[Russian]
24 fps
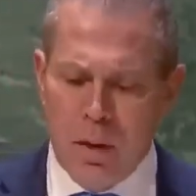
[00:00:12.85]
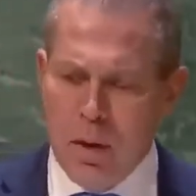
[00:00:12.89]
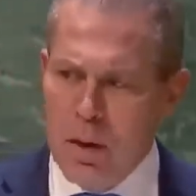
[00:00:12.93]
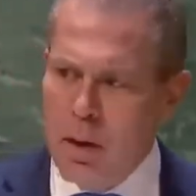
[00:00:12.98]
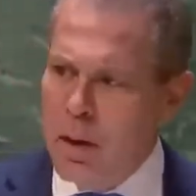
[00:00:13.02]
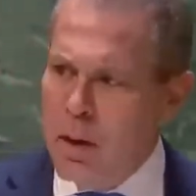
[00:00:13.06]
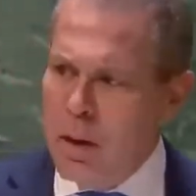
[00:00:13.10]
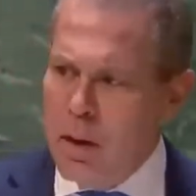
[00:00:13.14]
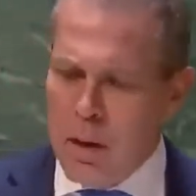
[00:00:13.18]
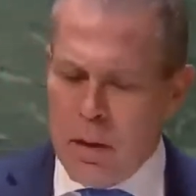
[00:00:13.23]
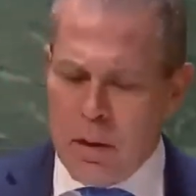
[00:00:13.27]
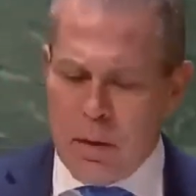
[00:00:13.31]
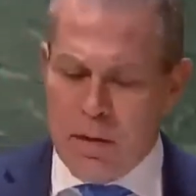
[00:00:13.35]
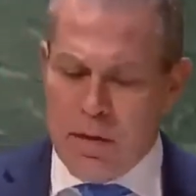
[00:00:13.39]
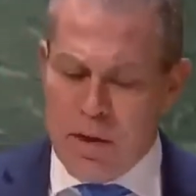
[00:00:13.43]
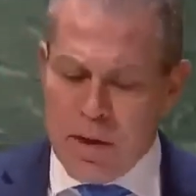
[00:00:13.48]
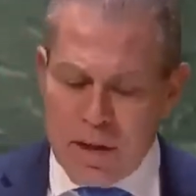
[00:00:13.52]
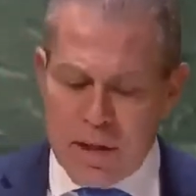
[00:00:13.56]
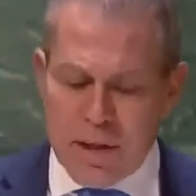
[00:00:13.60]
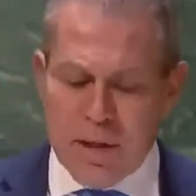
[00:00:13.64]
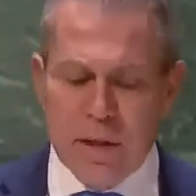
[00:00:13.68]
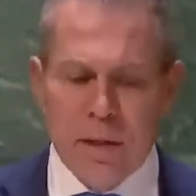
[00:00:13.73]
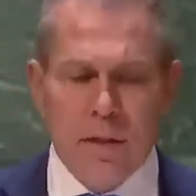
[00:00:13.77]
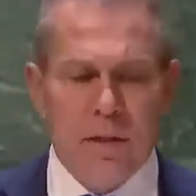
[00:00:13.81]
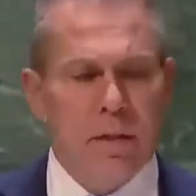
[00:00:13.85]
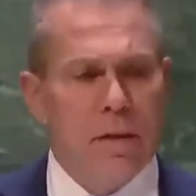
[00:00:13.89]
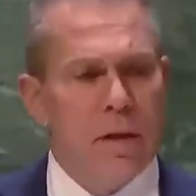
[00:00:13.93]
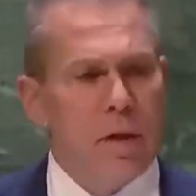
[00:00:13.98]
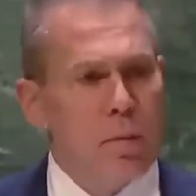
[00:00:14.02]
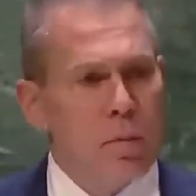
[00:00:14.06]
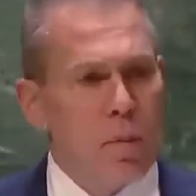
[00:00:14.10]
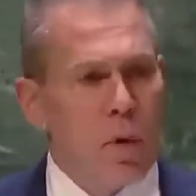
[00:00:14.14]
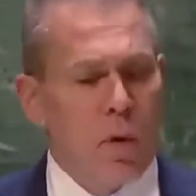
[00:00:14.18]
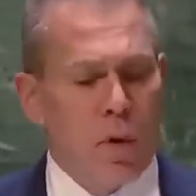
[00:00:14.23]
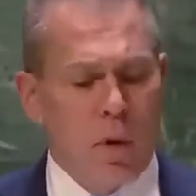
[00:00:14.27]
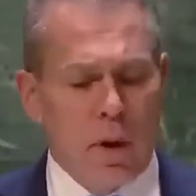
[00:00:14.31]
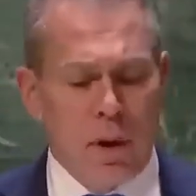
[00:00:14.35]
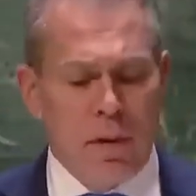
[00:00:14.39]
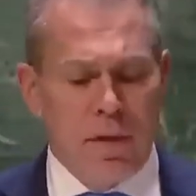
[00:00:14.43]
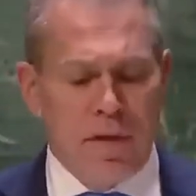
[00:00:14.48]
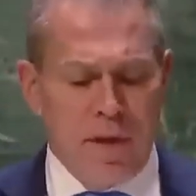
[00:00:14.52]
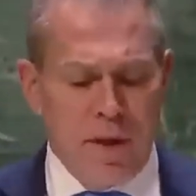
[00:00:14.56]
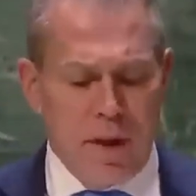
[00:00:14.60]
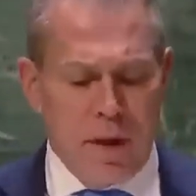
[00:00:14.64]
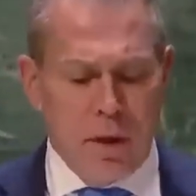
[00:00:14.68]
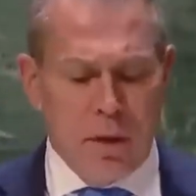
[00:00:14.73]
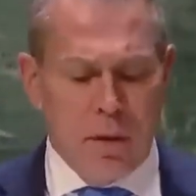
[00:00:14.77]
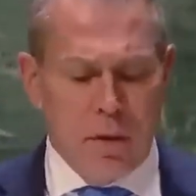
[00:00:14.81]
Это морально
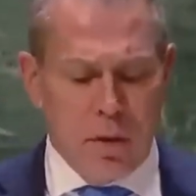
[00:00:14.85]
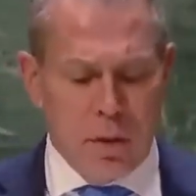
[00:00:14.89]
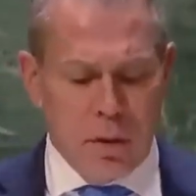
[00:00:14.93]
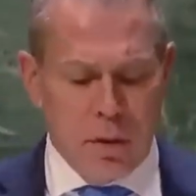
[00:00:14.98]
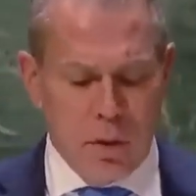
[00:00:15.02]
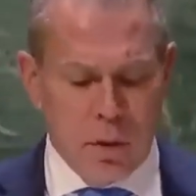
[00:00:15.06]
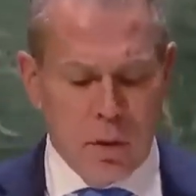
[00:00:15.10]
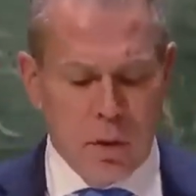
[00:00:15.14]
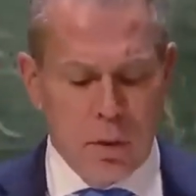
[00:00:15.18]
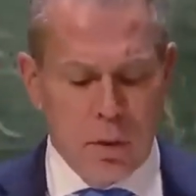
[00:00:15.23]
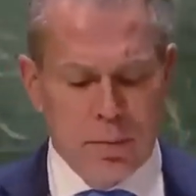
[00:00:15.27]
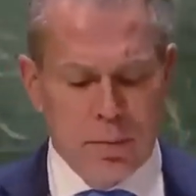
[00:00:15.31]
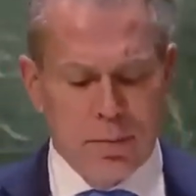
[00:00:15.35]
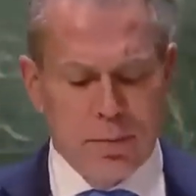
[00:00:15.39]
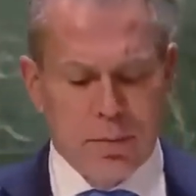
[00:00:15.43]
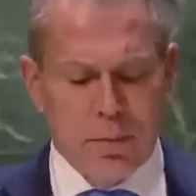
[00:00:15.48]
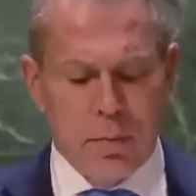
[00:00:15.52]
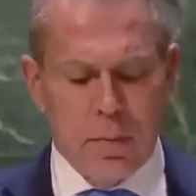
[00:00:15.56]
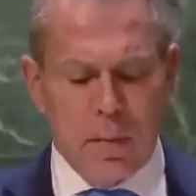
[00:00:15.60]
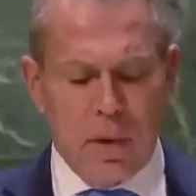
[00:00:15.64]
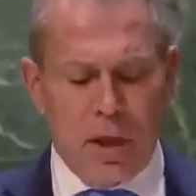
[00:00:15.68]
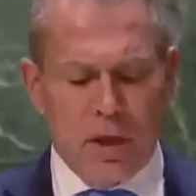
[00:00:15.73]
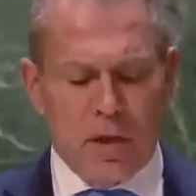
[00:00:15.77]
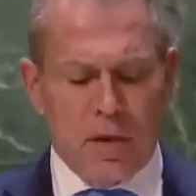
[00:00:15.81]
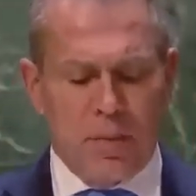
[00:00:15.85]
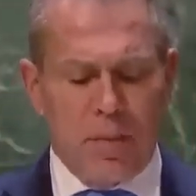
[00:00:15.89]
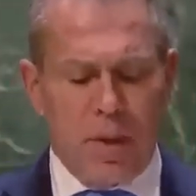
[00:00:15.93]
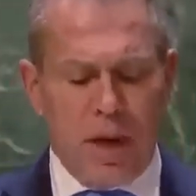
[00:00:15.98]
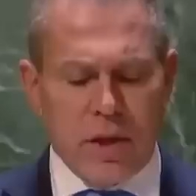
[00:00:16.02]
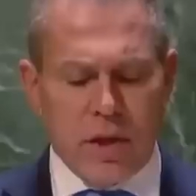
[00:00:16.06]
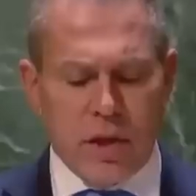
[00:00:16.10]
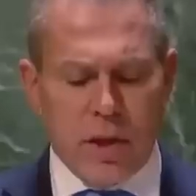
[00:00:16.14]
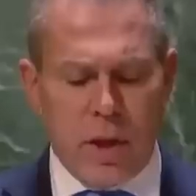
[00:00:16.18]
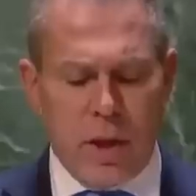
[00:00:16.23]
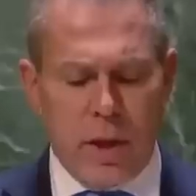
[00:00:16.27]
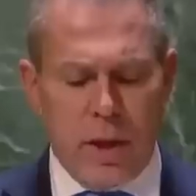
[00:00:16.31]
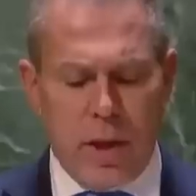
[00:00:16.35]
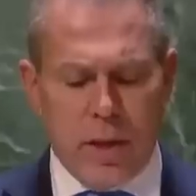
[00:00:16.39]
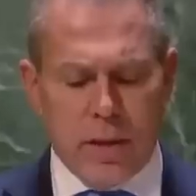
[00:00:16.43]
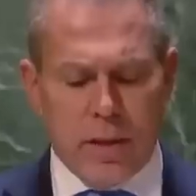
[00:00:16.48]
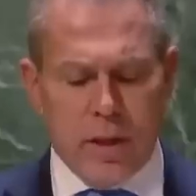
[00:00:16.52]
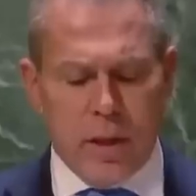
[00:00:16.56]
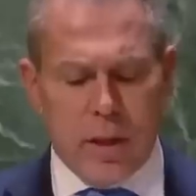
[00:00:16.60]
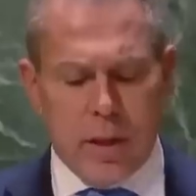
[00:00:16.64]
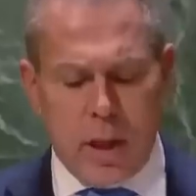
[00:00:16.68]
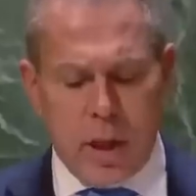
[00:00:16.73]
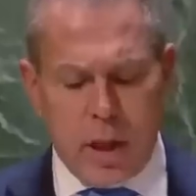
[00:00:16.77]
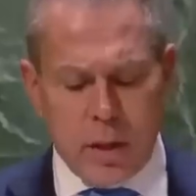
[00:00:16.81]
правильно, особенно как
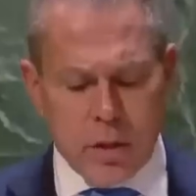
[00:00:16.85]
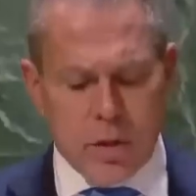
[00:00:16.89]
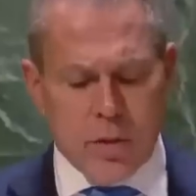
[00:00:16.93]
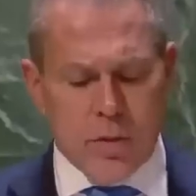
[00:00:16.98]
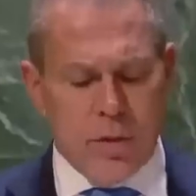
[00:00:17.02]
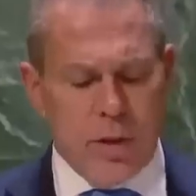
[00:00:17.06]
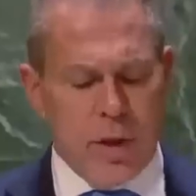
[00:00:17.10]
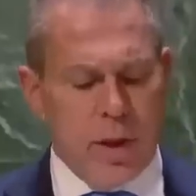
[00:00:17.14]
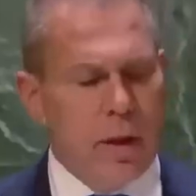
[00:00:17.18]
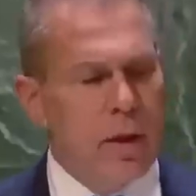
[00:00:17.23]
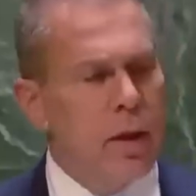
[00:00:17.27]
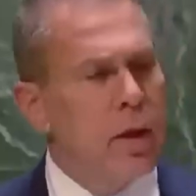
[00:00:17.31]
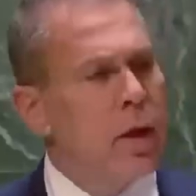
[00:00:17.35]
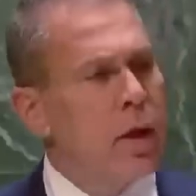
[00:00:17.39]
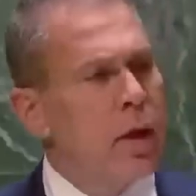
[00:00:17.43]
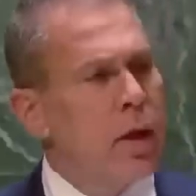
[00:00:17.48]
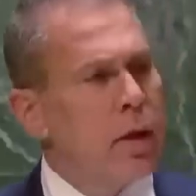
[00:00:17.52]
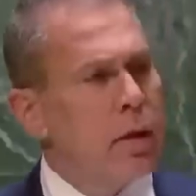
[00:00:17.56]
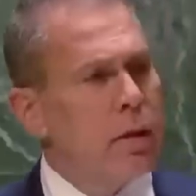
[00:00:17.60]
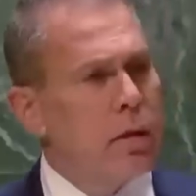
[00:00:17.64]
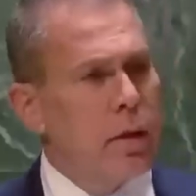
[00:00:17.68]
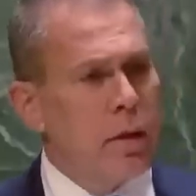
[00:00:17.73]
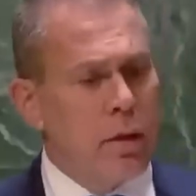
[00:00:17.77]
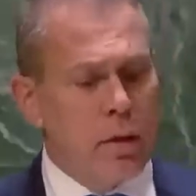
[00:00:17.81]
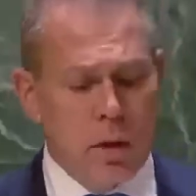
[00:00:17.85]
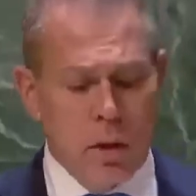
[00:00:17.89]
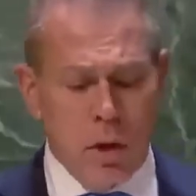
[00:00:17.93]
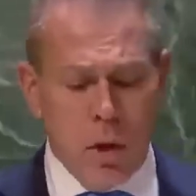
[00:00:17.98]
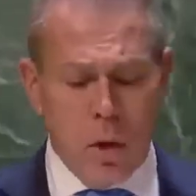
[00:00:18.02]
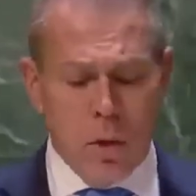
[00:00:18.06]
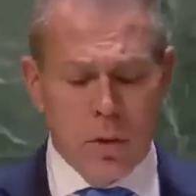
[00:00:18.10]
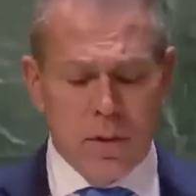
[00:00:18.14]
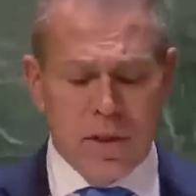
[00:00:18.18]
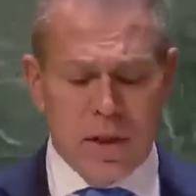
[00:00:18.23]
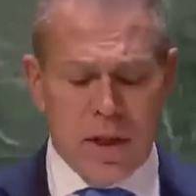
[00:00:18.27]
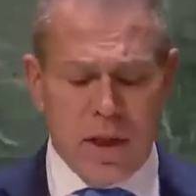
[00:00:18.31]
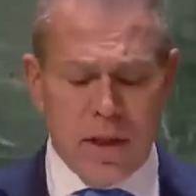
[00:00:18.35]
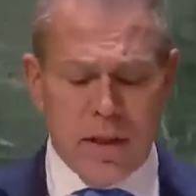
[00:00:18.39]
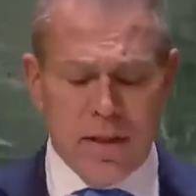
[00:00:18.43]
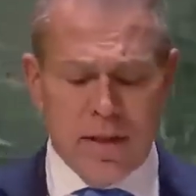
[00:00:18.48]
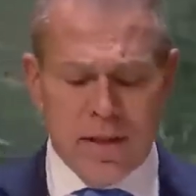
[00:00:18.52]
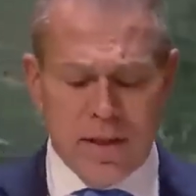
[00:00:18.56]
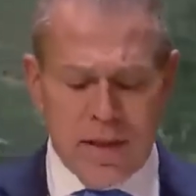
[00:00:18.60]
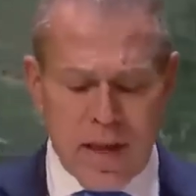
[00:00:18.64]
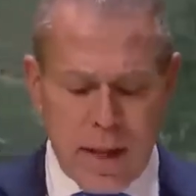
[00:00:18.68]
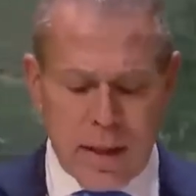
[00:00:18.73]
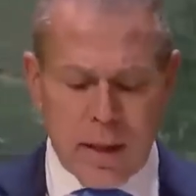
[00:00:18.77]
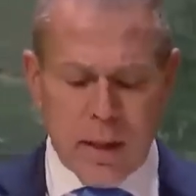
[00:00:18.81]
страна, которая точно знает,
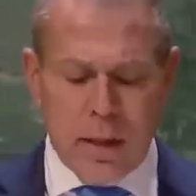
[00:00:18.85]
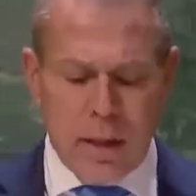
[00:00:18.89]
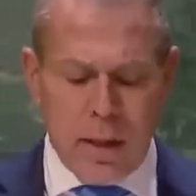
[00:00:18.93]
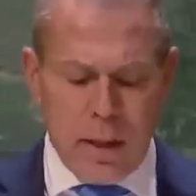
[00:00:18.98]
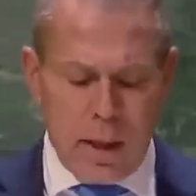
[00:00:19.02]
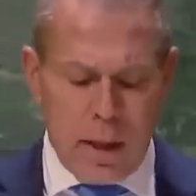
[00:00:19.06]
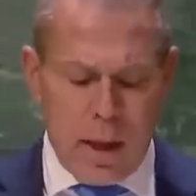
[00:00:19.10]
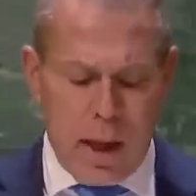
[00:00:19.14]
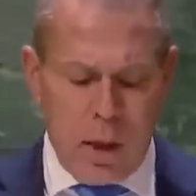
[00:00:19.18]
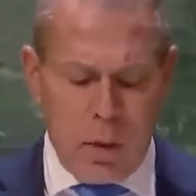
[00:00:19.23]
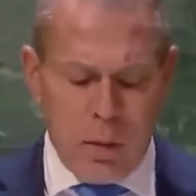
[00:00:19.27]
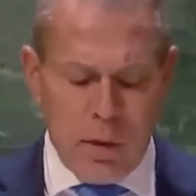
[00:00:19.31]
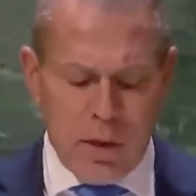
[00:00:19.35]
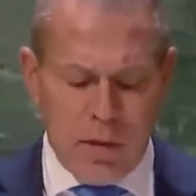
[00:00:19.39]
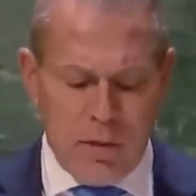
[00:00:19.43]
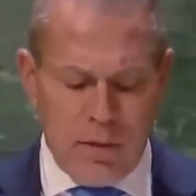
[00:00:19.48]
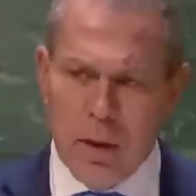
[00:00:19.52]
каково это.